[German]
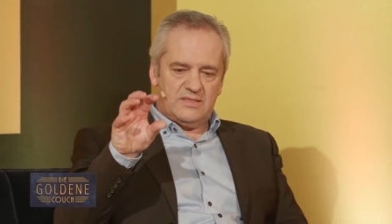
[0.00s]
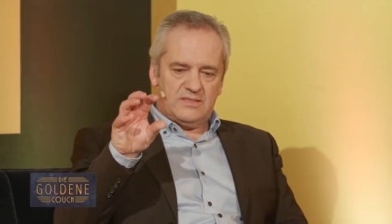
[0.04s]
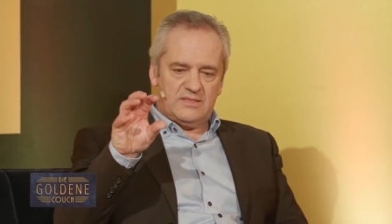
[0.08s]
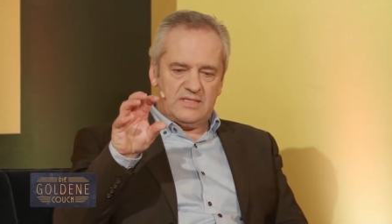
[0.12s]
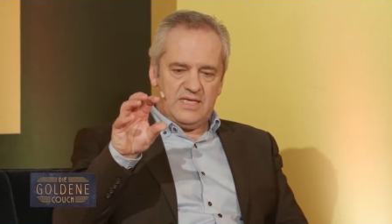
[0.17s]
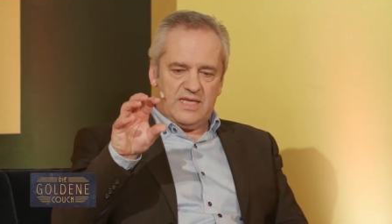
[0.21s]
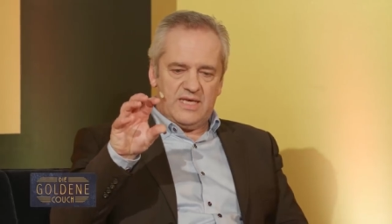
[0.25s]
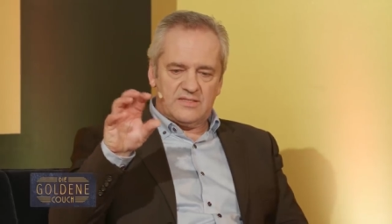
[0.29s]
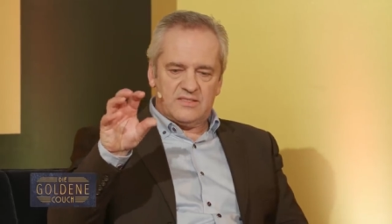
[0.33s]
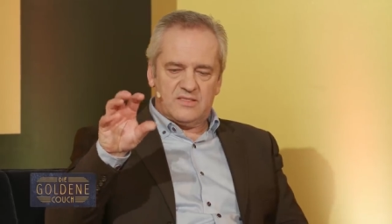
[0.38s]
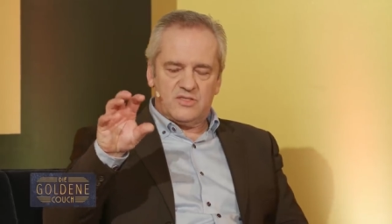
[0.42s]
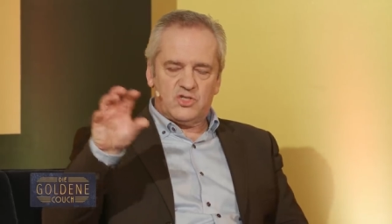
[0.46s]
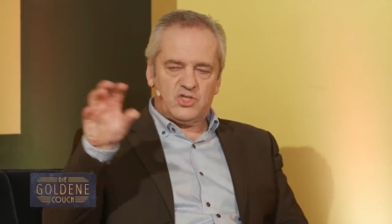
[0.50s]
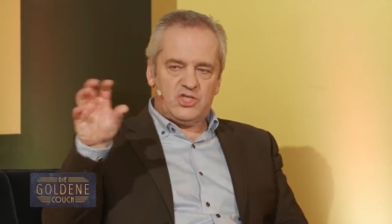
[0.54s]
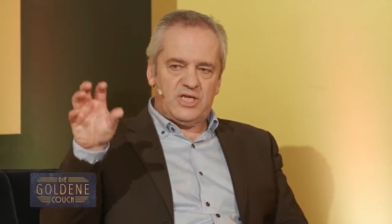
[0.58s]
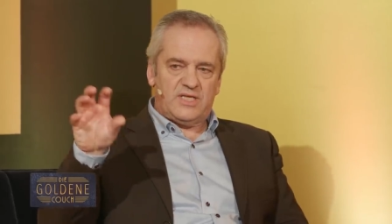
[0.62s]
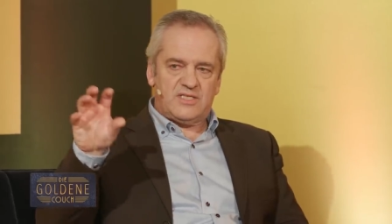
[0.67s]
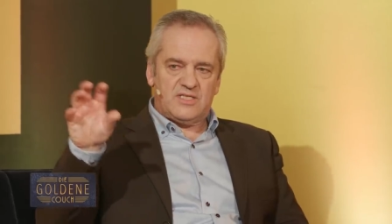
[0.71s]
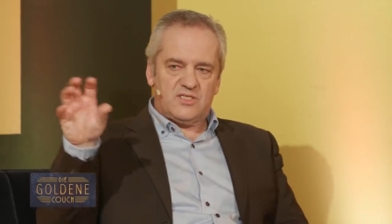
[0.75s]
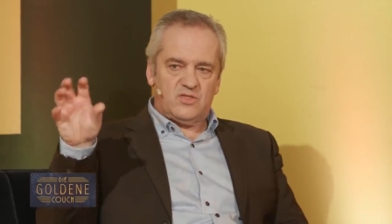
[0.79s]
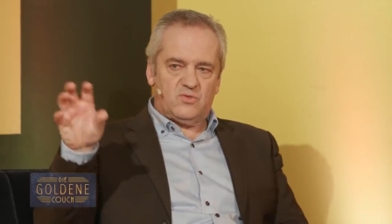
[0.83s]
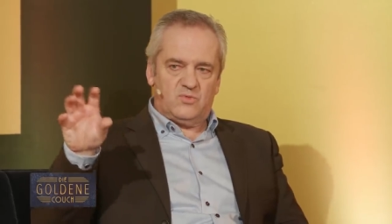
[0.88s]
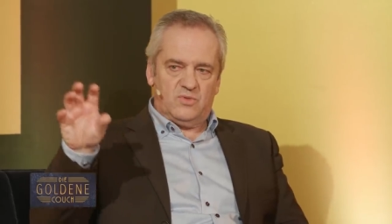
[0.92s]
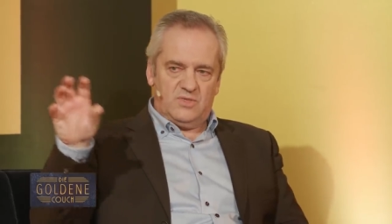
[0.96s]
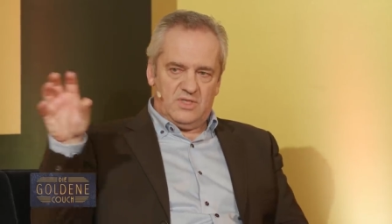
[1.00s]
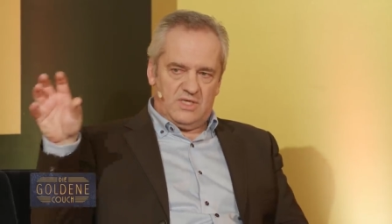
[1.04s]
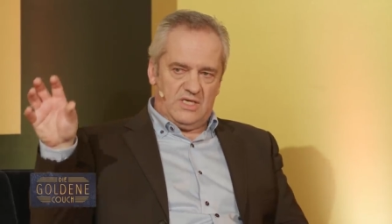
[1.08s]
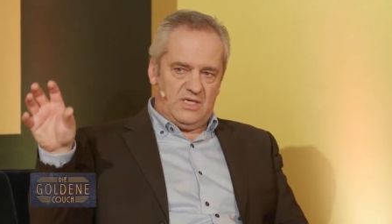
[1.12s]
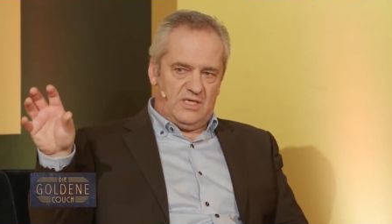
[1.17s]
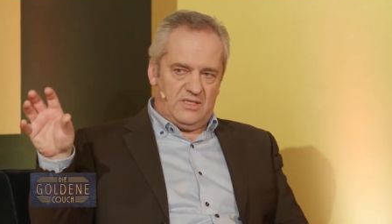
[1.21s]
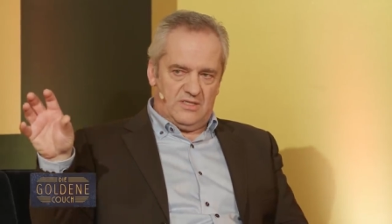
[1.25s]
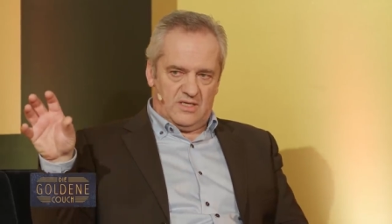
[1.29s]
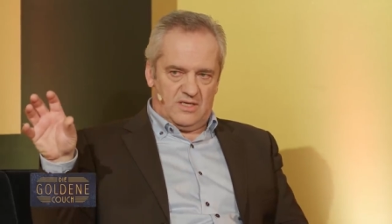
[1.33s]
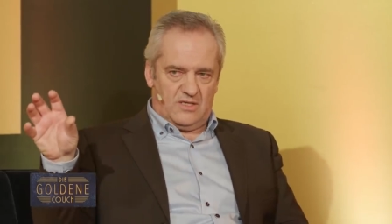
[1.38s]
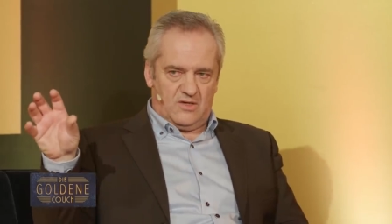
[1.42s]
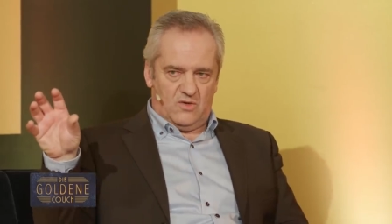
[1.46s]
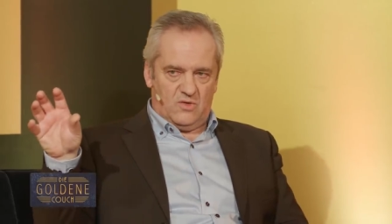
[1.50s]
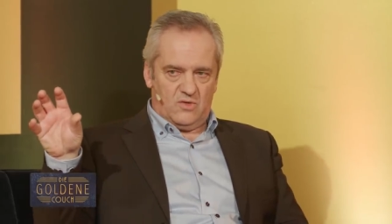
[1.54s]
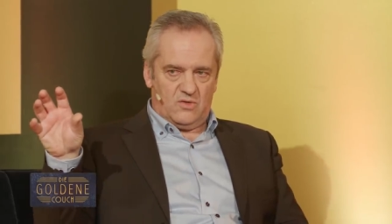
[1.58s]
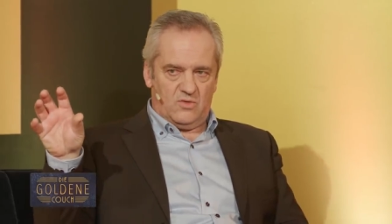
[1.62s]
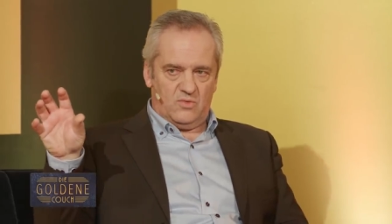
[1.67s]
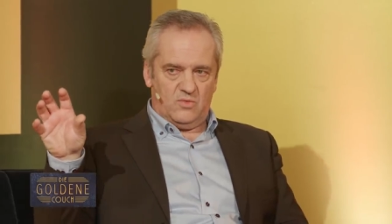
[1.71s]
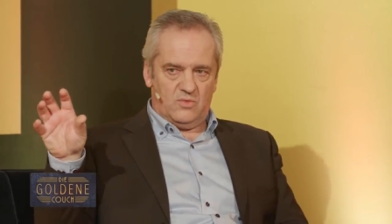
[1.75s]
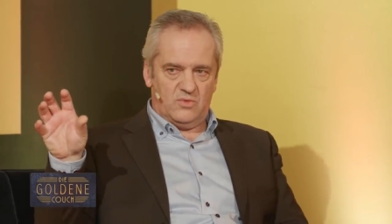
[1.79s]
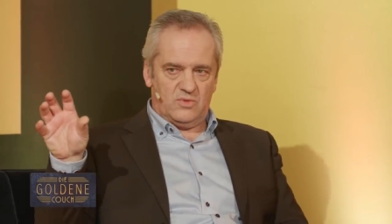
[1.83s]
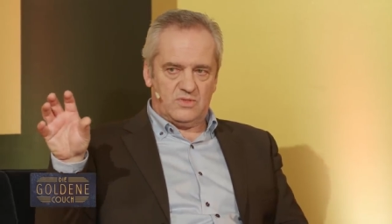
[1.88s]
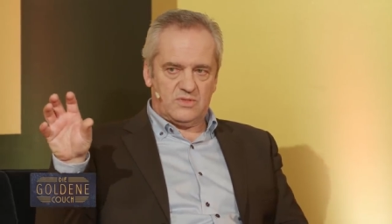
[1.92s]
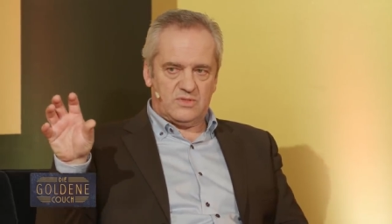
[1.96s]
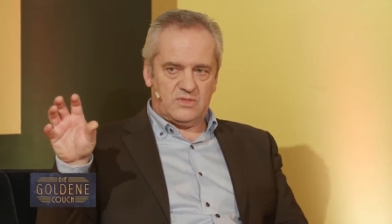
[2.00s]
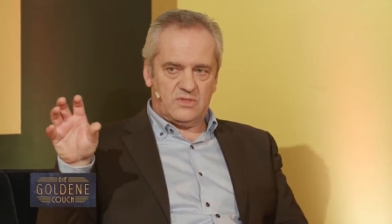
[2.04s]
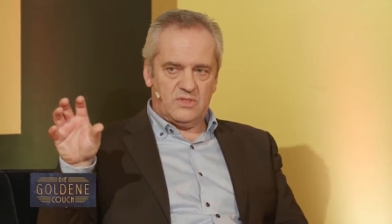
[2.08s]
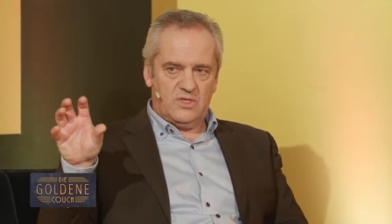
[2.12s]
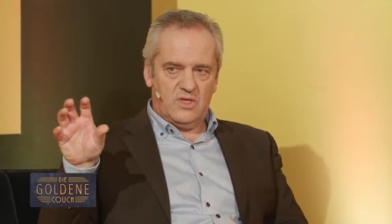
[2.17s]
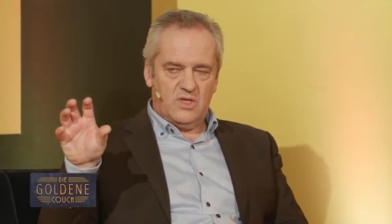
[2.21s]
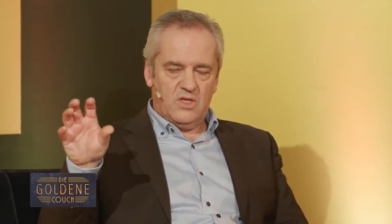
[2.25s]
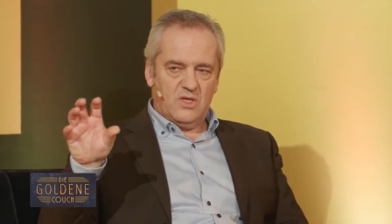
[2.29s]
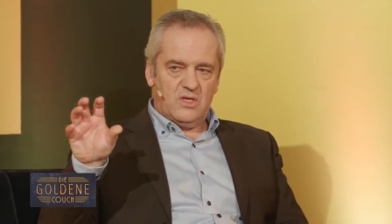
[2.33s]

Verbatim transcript: die ersten Schätzungen gingen dann auch los.